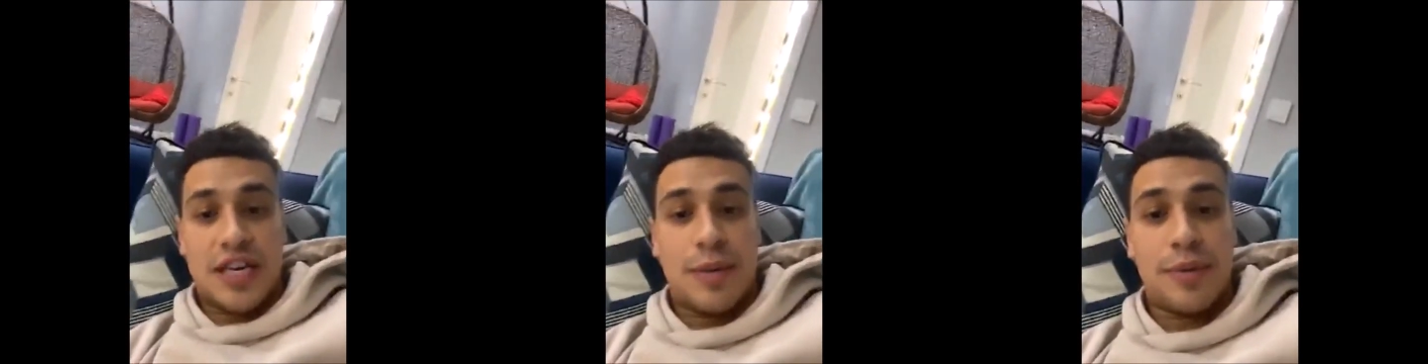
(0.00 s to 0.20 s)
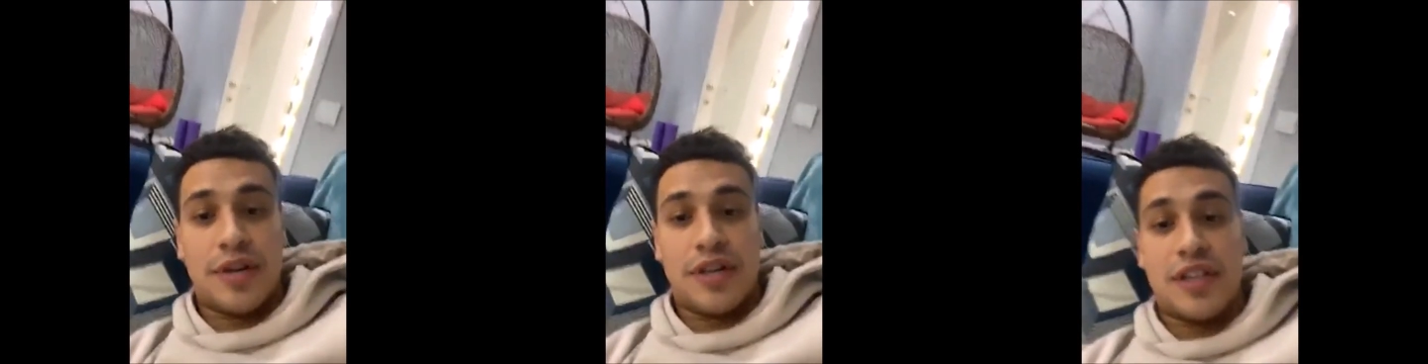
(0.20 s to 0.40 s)

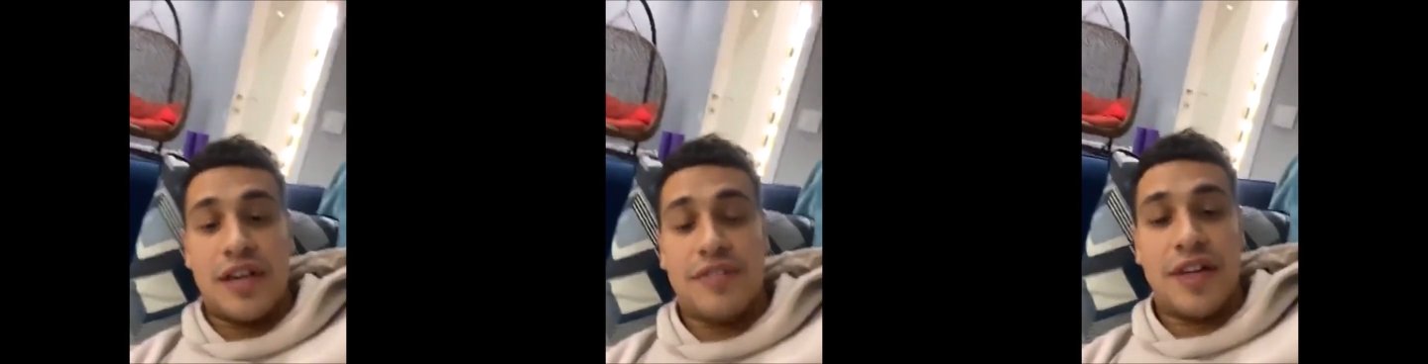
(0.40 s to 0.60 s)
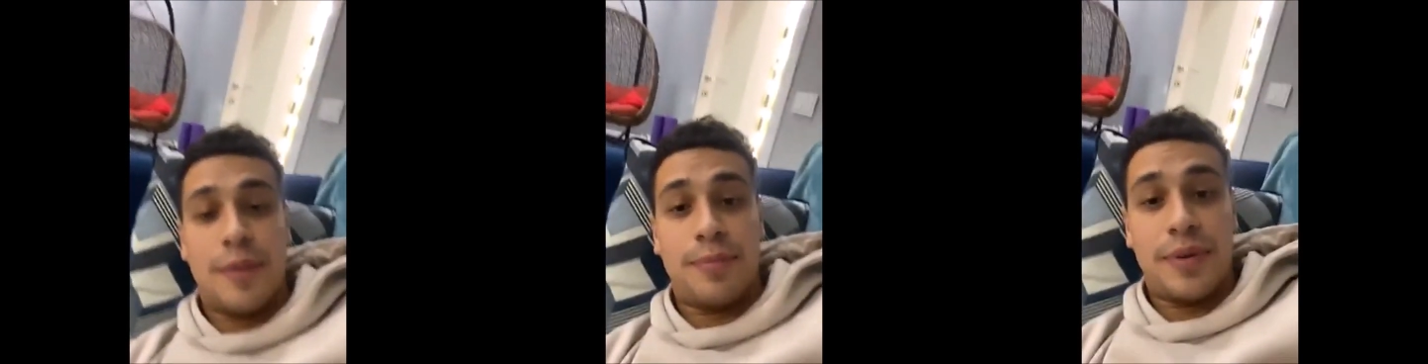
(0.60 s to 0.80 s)
Самое
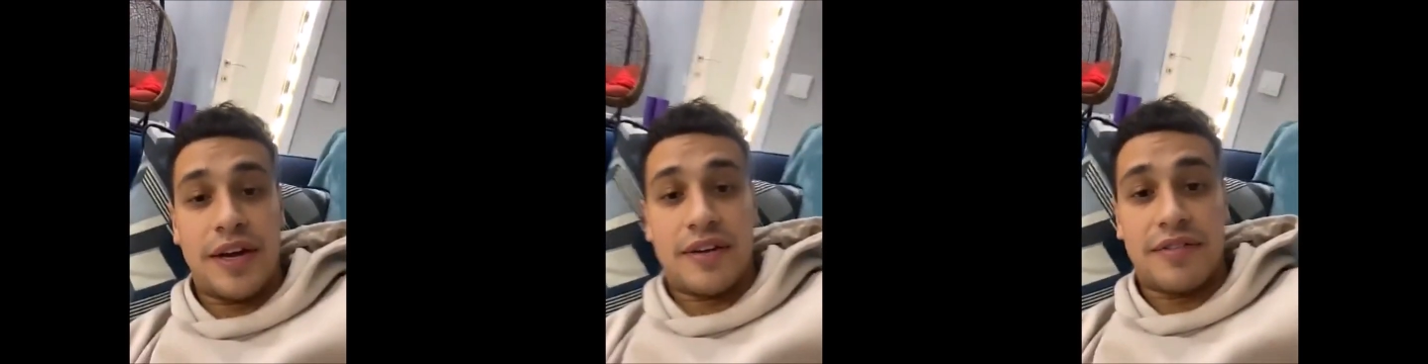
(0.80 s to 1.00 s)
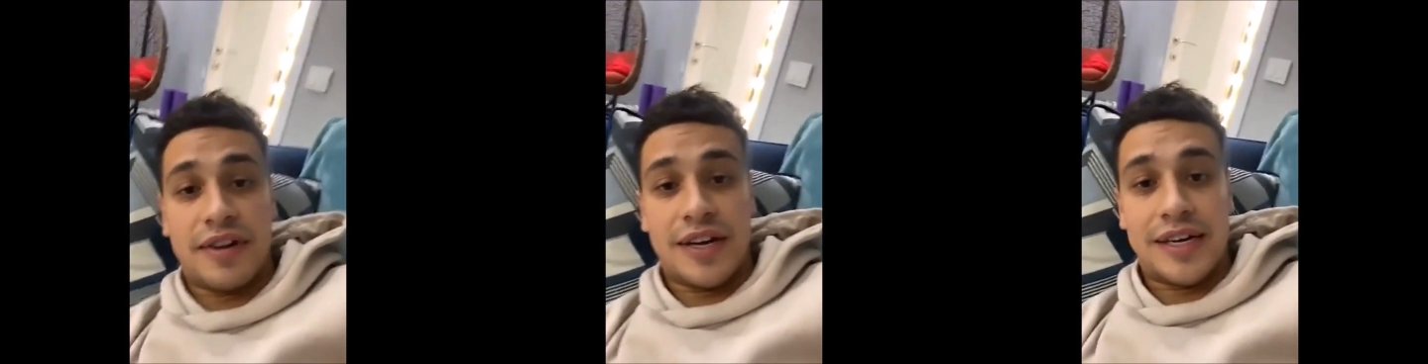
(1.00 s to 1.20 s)
главное,
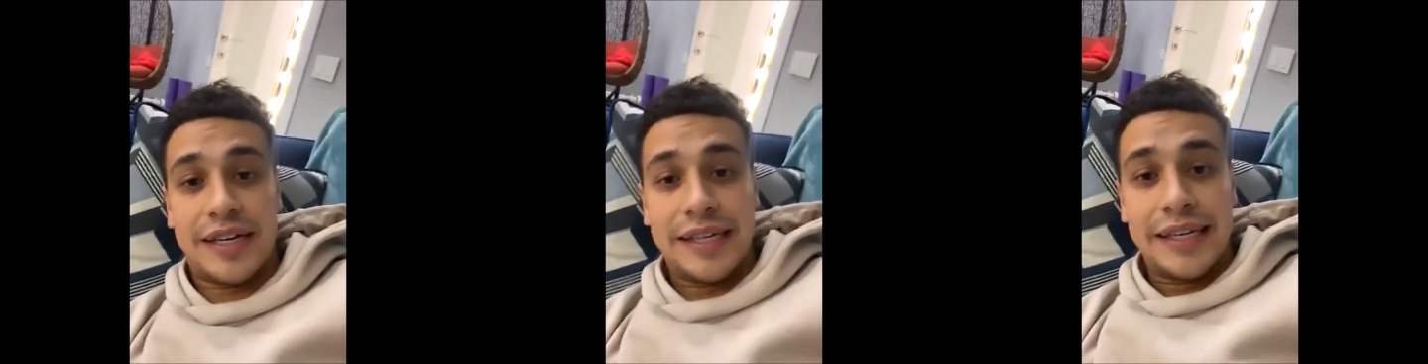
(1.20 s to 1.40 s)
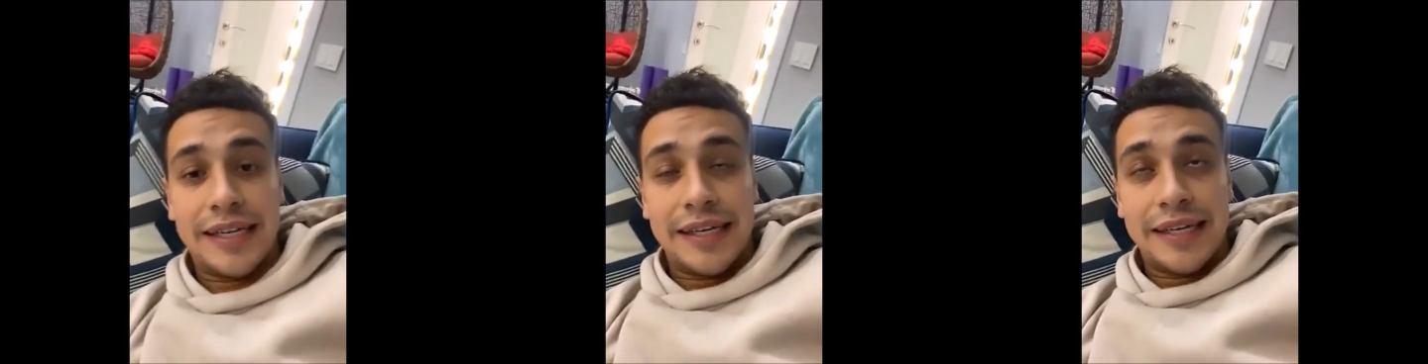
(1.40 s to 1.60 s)

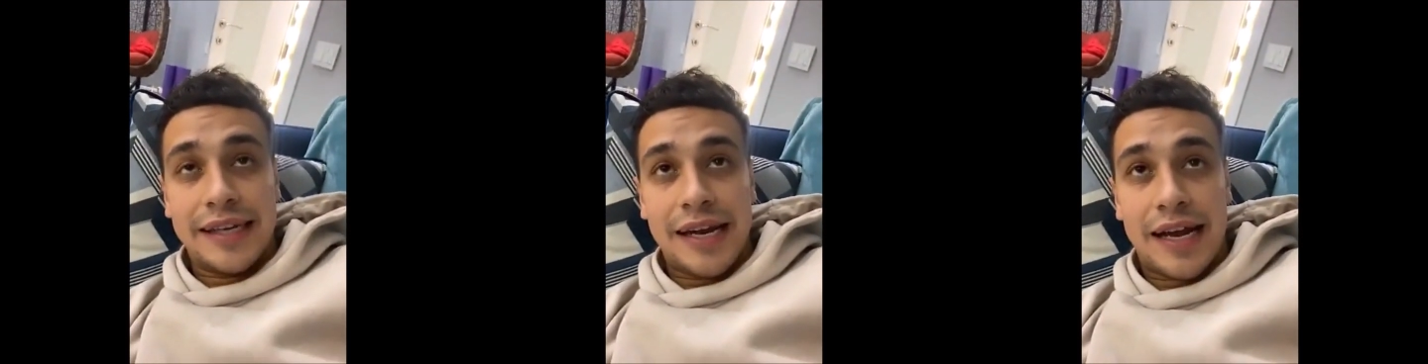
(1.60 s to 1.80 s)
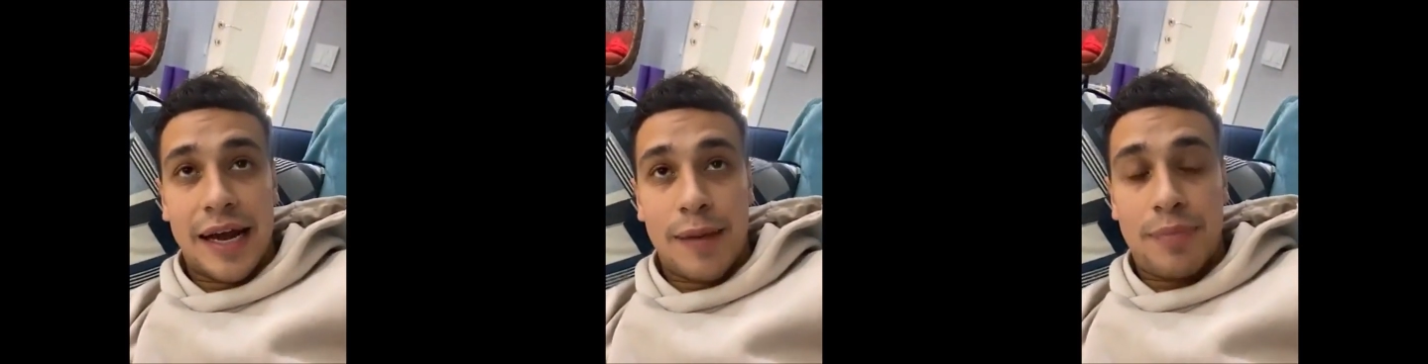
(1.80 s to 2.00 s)
первое,
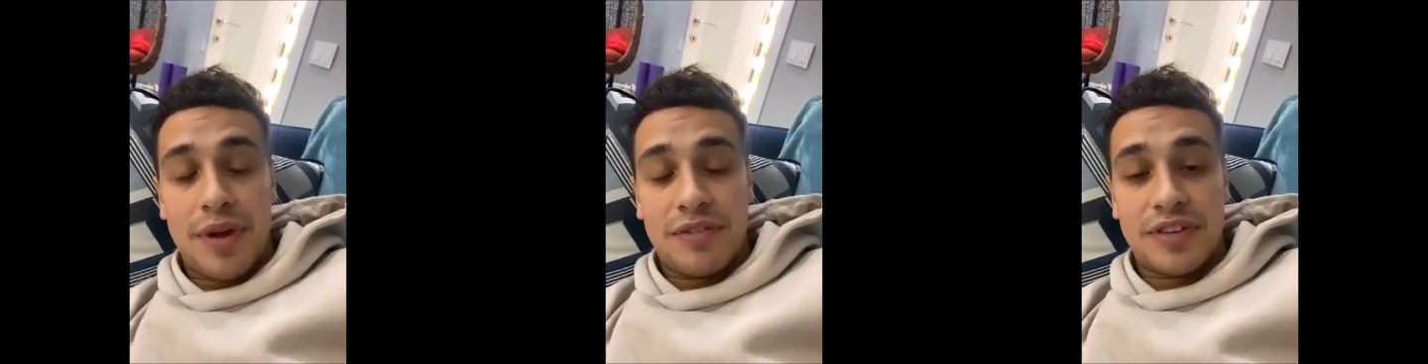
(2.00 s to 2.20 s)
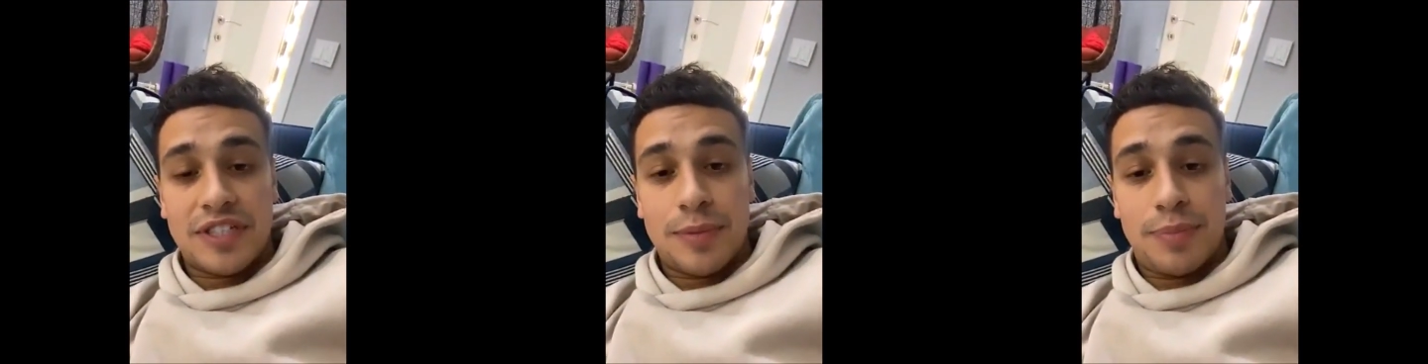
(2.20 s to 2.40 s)
а
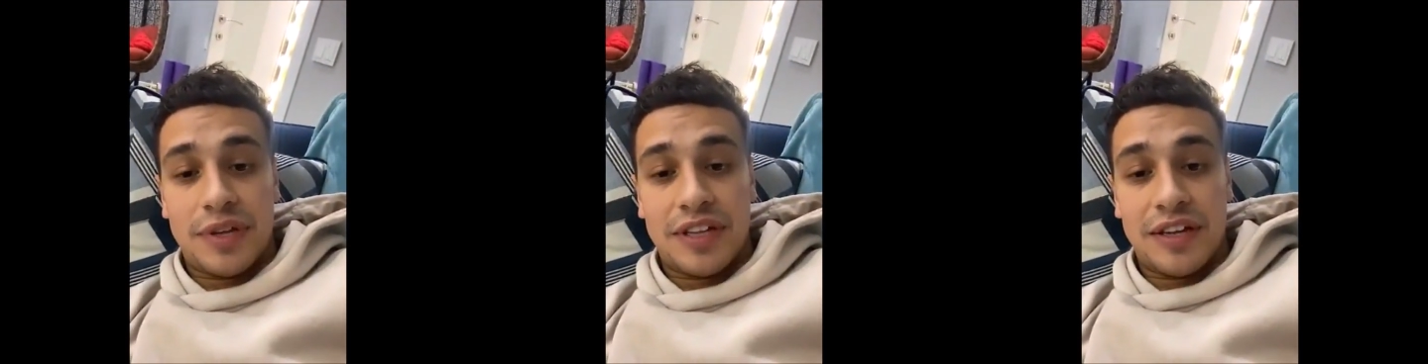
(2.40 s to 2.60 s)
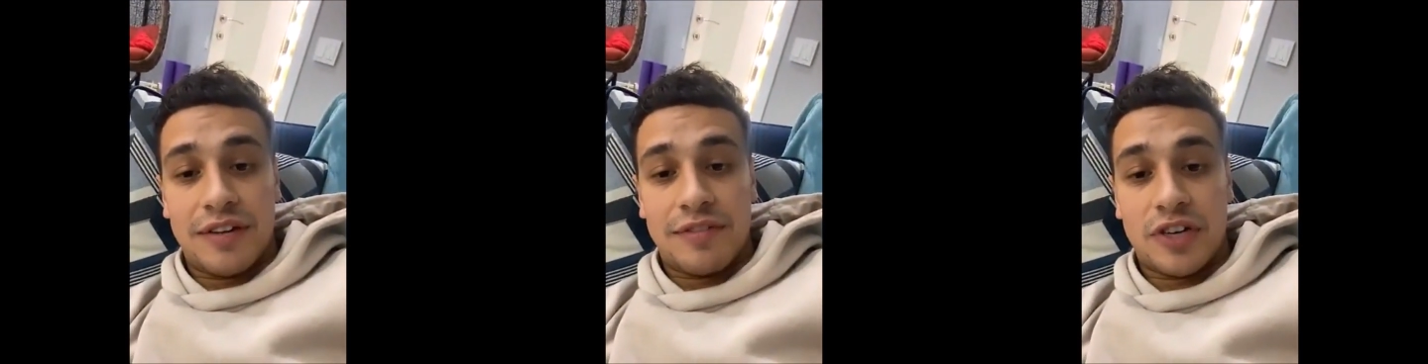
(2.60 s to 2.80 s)

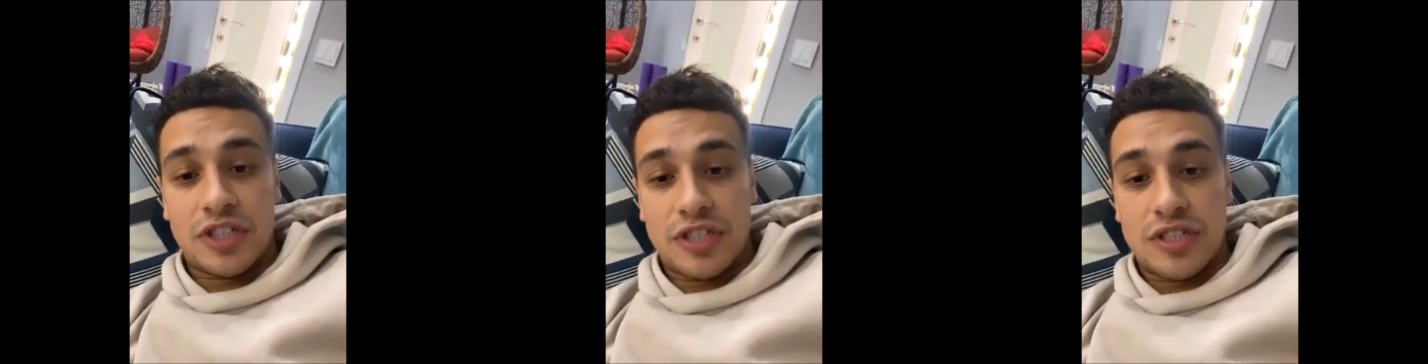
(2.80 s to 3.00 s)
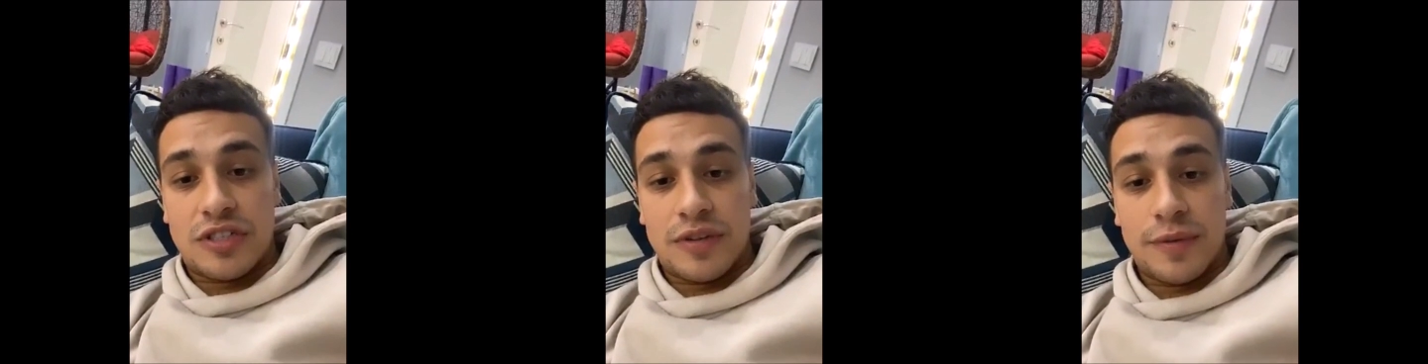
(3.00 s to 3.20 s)
первостепенная
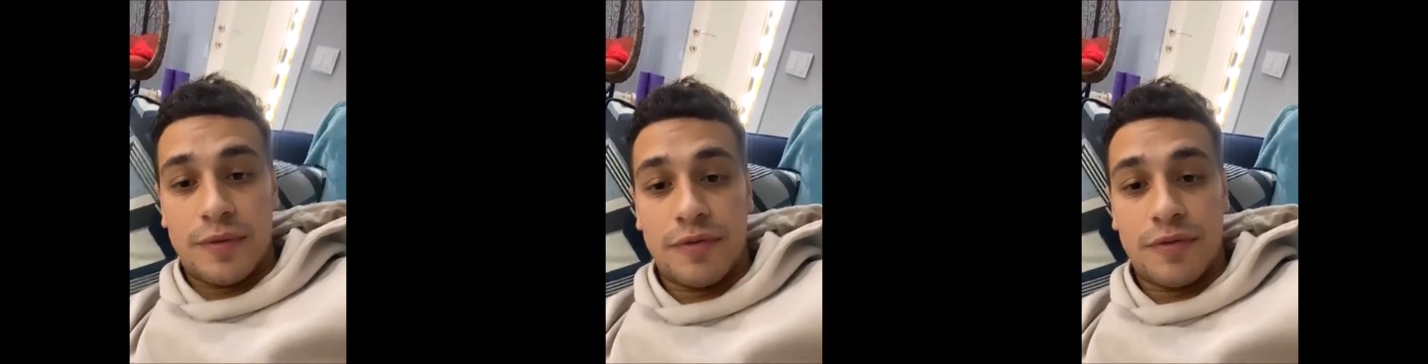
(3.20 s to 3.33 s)
важность.